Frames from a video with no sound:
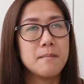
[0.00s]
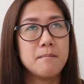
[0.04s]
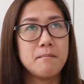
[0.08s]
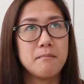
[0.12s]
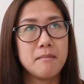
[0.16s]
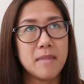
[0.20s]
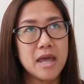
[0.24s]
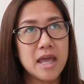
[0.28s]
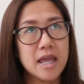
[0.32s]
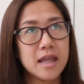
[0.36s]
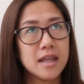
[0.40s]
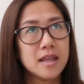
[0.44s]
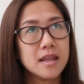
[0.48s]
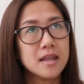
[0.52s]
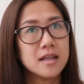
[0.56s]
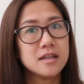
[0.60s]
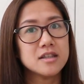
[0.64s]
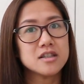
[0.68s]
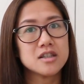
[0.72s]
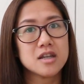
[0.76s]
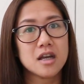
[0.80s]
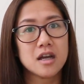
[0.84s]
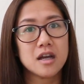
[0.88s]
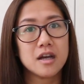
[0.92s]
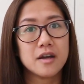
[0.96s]

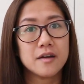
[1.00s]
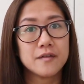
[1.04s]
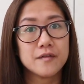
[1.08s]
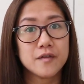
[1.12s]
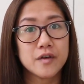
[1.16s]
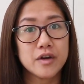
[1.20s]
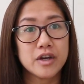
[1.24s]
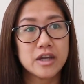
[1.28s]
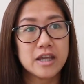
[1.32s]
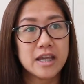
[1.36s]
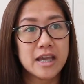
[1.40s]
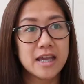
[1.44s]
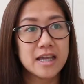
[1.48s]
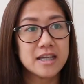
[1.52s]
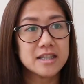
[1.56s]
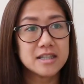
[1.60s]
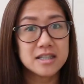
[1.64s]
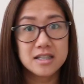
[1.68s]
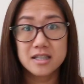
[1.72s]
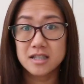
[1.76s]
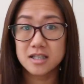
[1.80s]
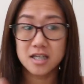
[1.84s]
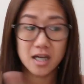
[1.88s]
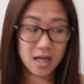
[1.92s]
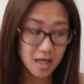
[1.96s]
men, tsaka for
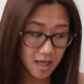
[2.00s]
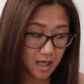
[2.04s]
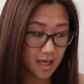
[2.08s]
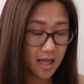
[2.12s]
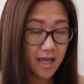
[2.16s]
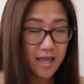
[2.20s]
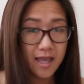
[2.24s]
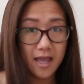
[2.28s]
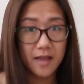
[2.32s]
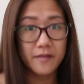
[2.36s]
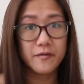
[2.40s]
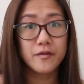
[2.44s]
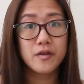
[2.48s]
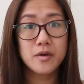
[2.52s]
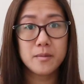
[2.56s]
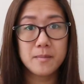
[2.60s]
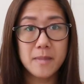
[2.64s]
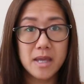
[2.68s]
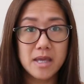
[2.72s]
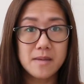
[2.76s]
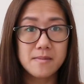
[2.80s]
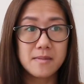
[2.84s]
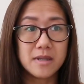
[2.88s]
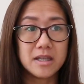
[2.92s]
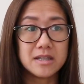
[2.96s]
kids, tsaka, ayan, for
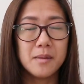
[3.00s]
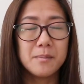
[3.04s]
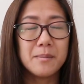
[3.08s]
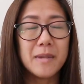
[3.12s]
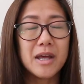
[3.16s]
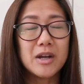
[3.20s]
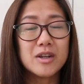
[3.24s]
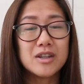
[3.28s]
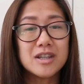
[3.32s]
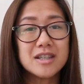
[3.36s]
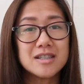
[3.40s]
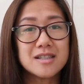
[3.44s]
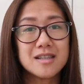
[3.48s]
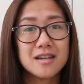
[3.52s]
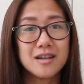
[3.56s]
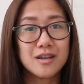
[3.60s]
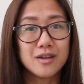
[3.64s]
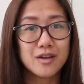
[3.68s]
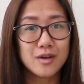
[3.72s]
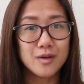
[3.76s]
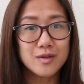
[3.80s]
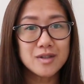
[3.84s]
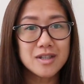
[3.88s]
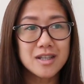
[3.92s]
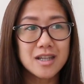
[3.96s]
babies. Meron din silang
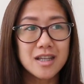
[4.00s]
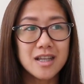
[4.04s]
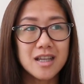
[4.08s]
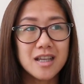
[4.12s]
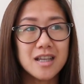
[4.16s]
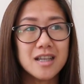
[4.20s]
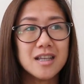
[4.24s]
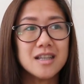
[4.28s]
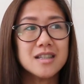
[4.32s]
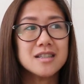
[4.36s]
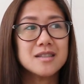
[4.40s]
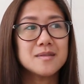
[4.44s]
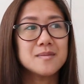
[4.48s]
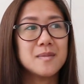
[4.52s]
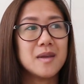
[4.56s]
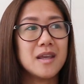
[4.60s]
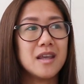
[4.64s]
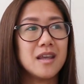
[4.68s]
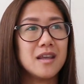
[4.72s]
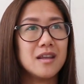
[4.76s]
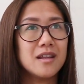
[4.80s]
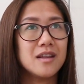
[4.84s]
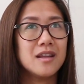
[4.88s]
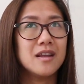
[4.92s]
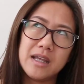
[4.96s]
groceries,
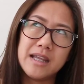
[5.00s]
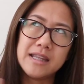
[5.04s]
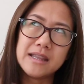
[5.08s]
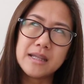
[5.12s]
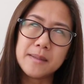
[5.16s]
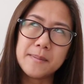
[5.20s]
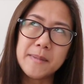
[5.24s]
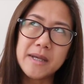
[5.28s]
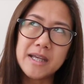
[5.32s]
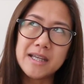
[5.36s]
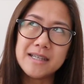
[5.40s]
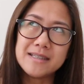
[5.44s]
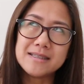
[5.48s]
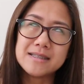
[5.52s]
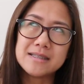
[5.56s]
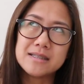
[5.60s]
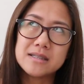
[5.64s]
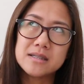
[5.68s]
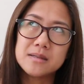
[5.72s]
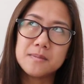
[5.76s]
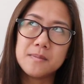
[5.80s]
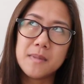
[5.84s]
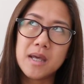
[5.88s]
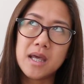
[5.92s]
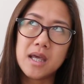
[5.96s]
may
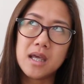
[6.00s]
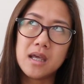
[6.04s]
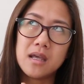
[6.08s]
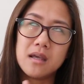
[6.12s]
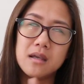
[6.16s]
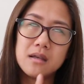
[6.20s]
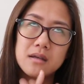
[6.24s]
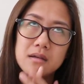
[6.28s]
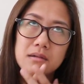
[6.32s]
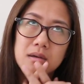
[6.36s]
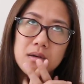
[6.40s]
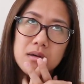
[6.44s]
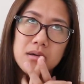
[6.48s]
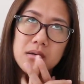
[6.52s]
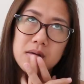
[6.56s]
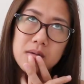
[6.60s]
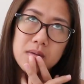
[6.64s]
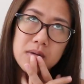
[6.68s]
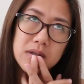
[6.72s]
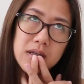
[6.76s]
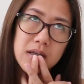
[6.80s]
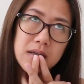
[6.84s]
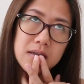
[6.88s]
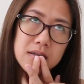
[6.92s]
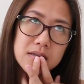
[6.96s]
intimates, may,
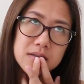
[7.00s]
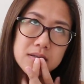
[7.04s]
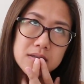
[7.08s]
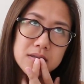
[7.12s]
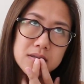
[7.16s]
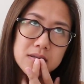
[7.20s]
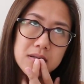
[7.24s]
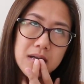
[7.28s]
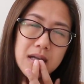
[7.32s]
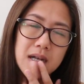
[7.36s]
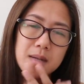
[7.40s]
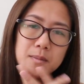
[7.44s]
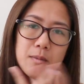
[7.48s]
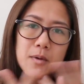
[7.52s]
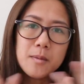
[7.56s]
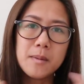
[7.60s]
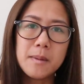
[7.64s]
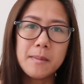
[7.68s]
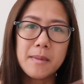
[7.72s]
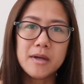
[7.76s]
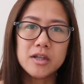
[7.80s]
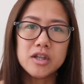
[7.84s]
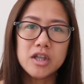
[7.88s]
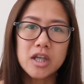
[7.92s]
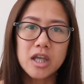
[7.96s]
what else? Alam ko
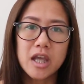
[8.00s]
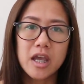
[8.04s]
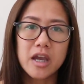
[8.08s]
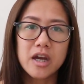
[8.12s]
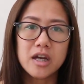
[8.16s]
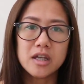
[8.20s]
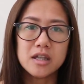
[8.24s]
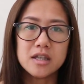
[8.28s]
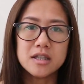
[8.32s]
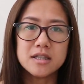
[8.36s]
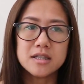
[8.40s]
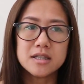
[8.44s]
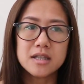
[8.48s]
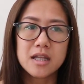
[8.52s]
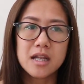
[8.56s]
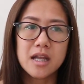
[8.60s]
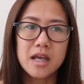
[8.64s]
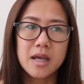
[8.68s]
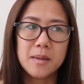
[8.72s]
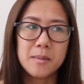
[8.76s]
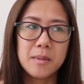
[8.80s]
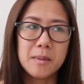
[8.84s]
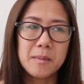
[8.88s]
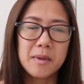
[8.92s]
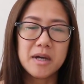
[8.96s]
may body care din
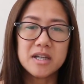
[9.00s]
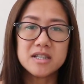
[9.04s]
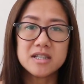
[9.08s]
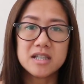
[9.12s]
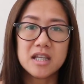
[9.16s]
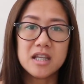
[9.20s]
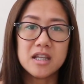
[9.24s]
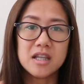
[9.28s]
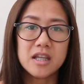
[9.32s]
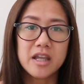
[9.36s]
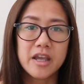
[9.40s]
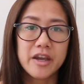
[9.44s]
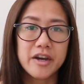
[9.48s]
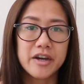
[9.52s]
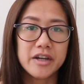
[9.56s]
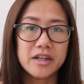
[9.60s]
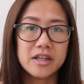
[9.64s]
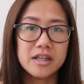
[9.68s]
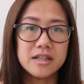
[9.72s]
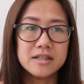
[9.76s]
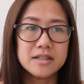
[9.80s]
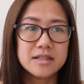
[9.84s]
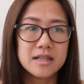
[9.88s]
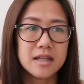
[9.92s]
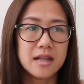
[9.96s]
sila eh. May mga skincare
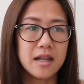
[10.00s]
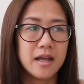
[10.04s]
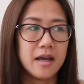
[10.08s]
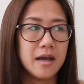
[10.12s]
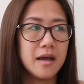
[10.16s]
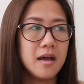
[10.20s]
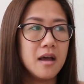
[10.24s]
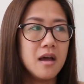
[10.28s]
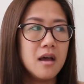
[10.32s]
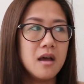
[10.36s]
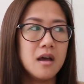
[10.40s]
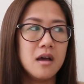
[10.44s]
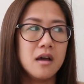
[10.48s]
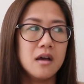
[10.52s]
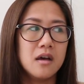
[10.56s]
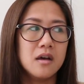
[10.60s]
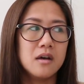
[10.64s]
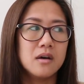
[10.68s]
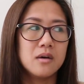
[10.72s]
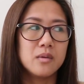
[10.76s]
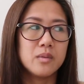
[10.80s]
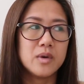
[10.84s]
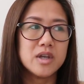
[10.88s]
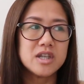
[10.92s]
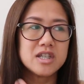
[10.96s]
din sila.
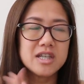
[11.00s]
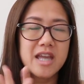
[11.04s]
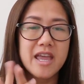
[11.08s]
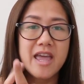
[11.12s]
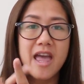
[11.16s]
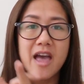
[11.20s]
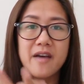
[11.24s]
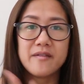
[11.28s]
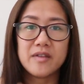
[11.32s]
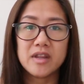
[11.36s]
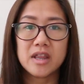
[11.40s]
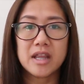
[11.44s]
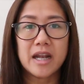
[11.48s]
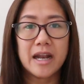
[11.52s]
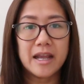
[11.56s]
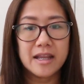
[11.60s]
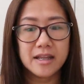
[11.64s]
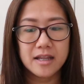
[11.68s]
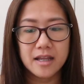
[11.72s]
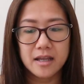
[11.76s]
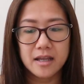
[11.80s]
Which I haven't tried